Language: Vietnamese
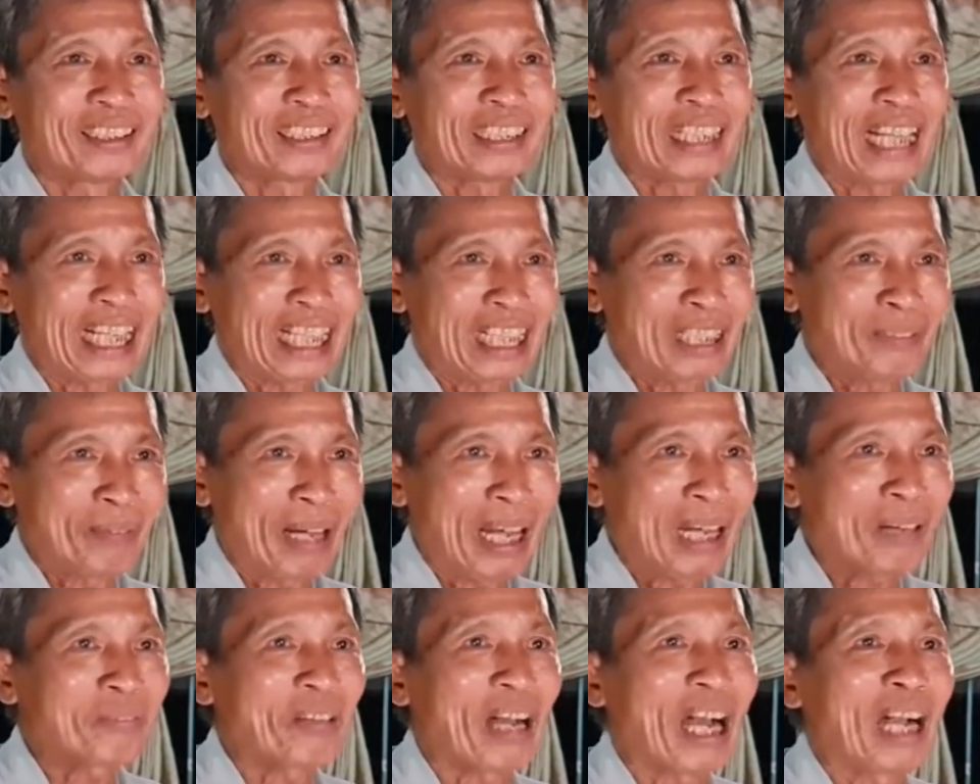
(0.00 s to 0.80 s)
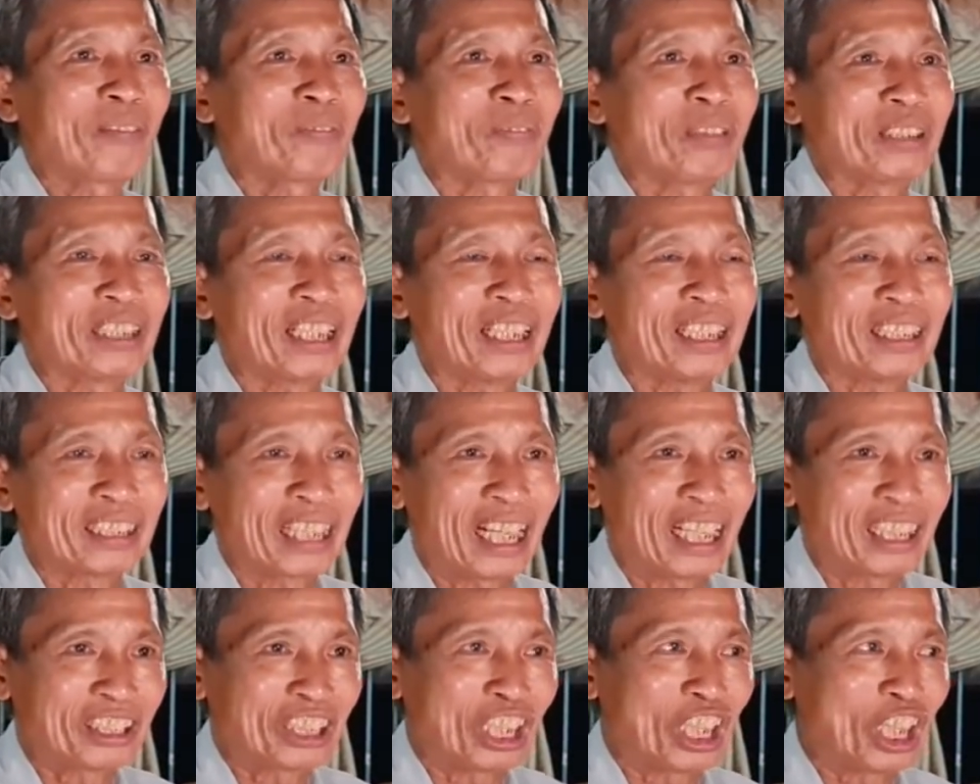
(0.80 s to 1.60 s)
lấy mắt phật mà nhìn
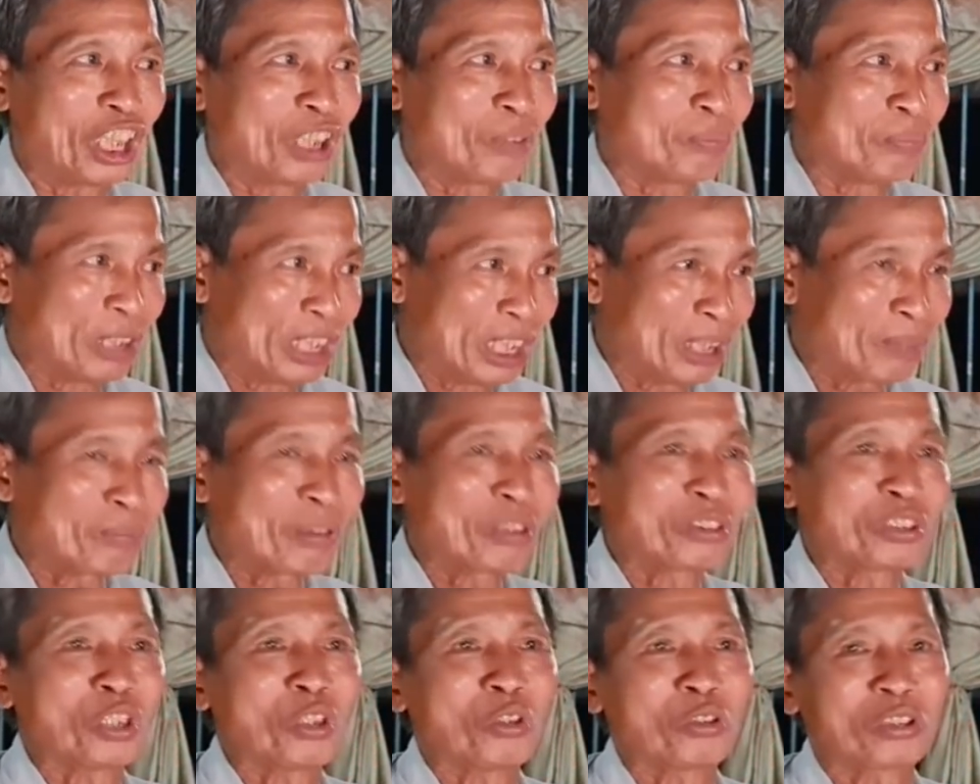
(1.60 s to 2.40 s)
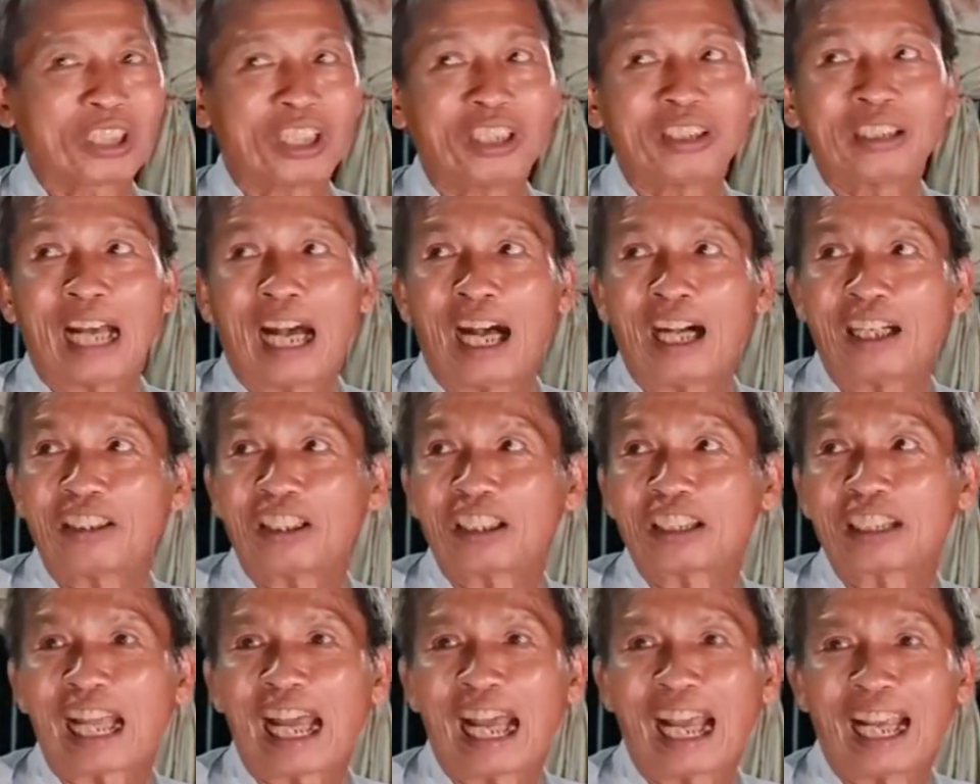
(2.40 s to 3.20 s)
thế sự biết bao nhiêu thứ nợ
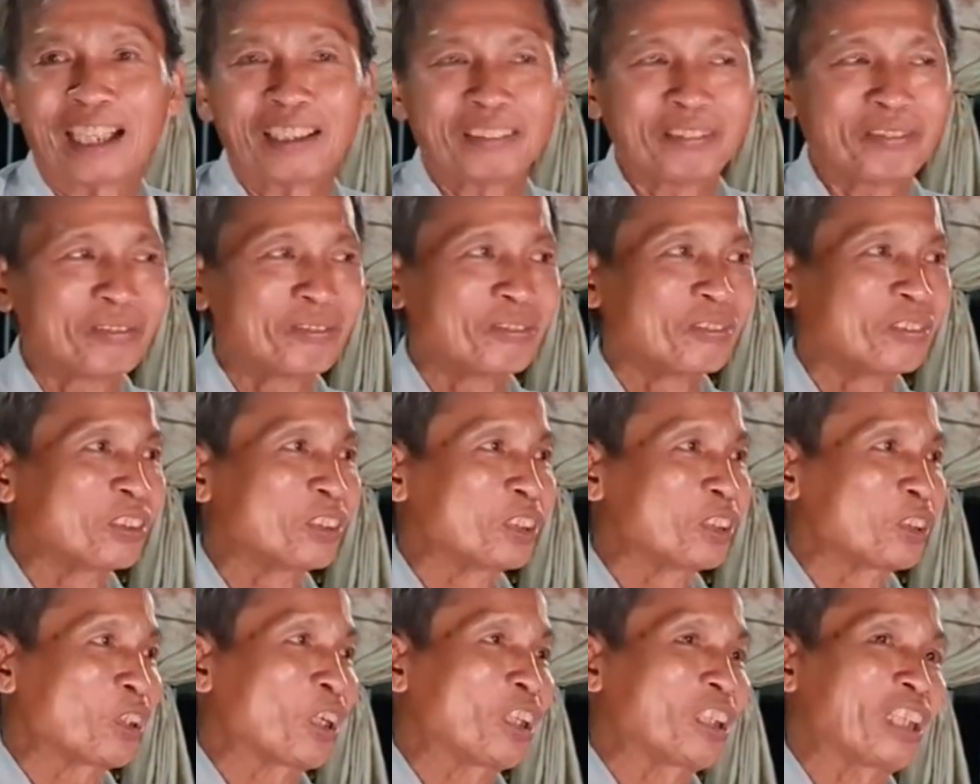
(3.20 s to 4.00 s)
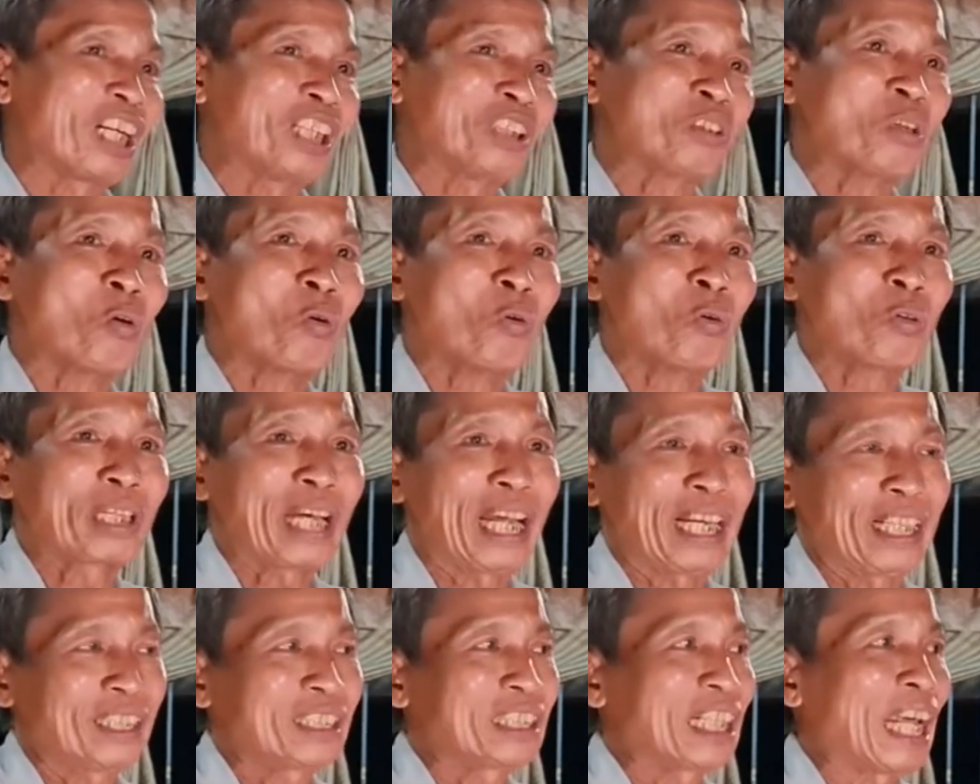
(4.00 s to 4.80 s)
người ta cho nên đủ
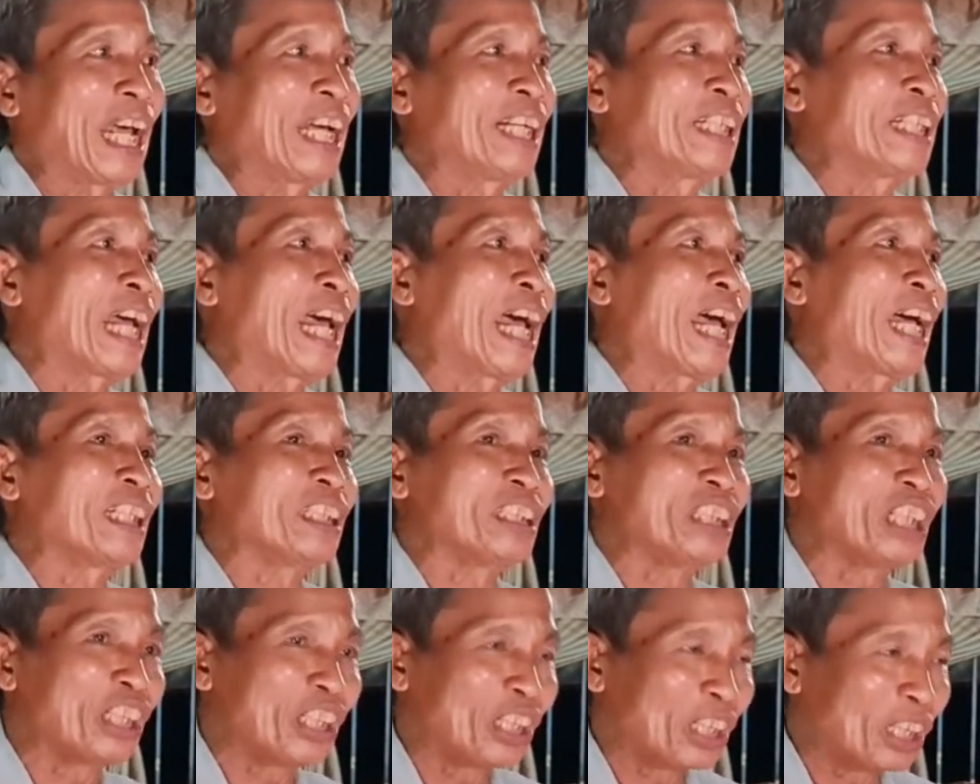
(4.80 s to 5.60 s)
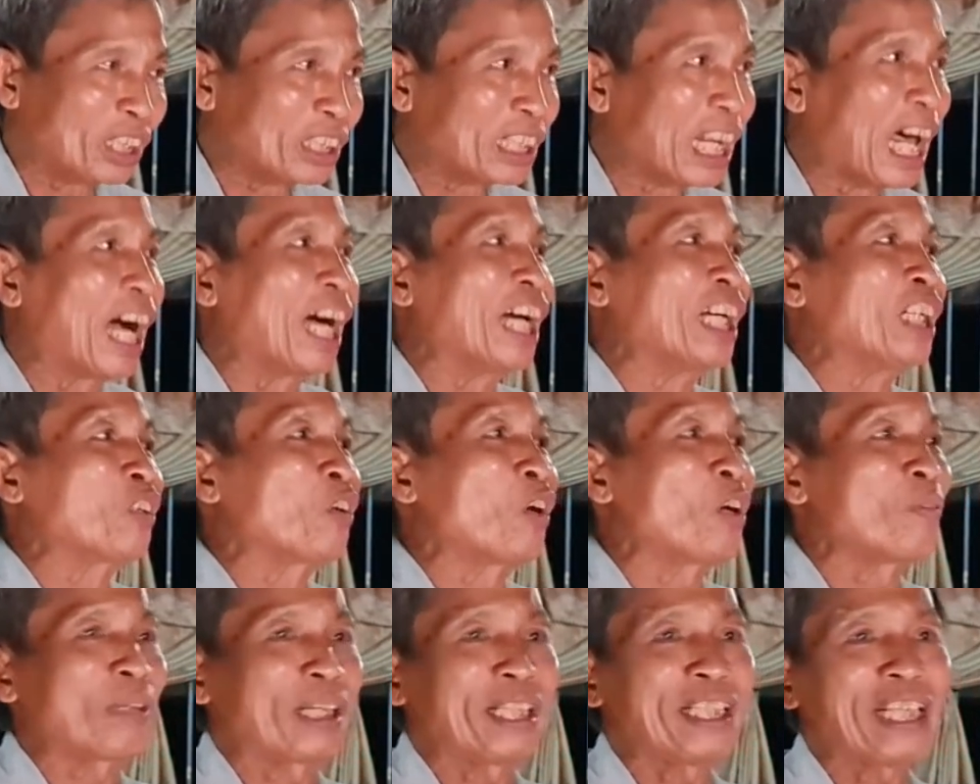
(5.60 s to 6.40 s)
cảnh xảy ra nhưng đời
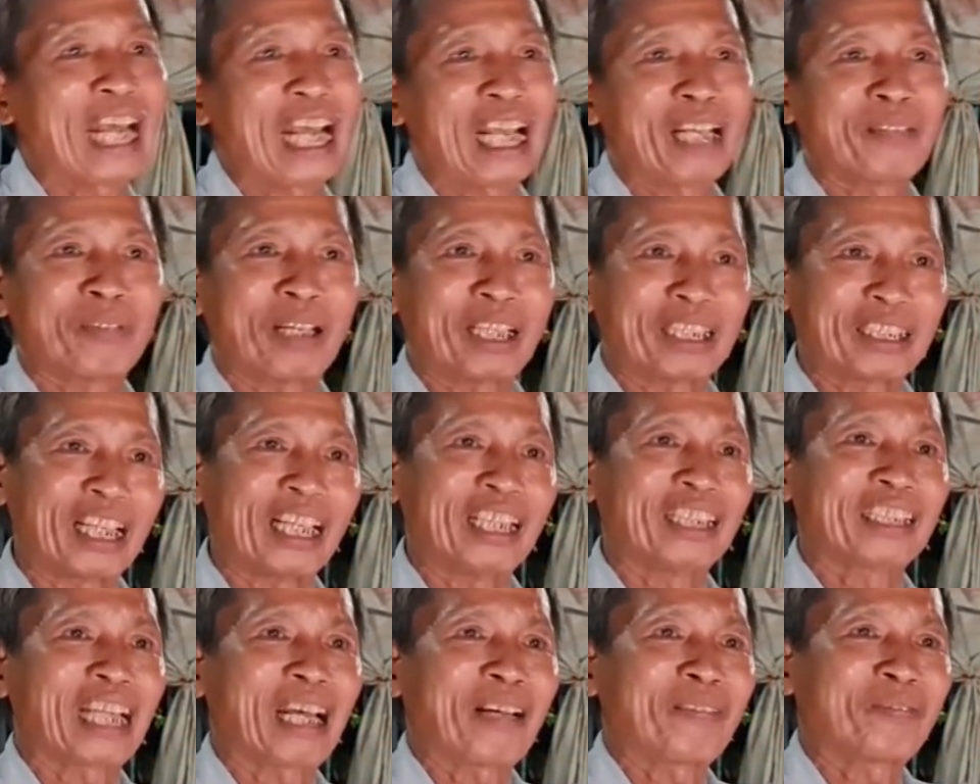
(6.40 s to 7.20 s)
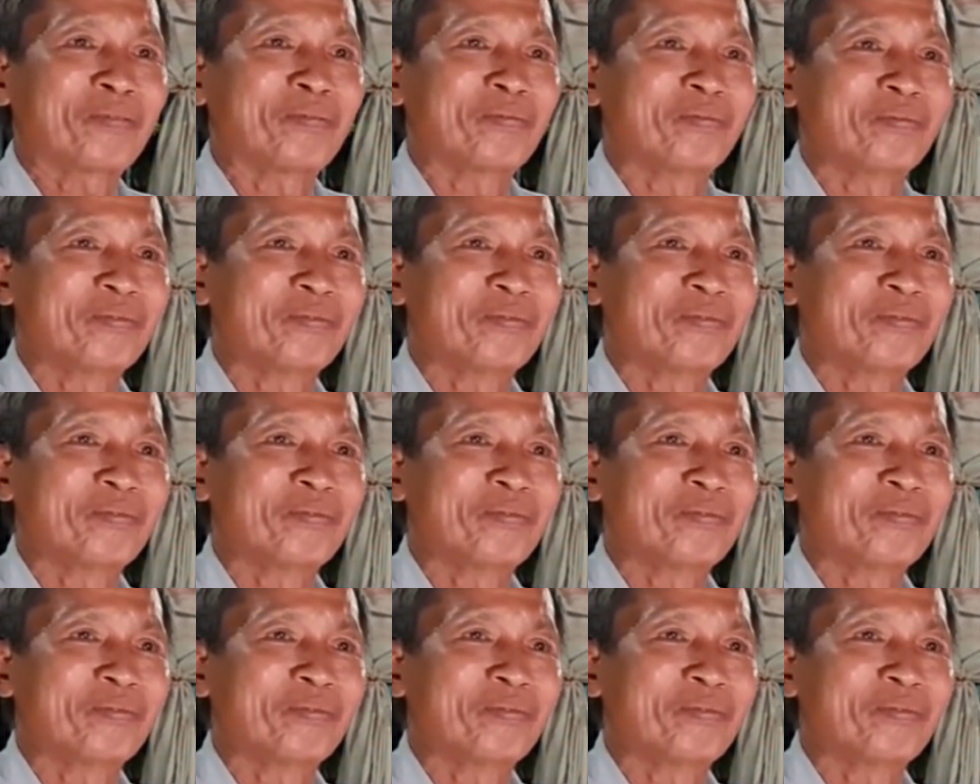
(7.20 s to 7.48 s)
có mấy ai mà tĩnh tâm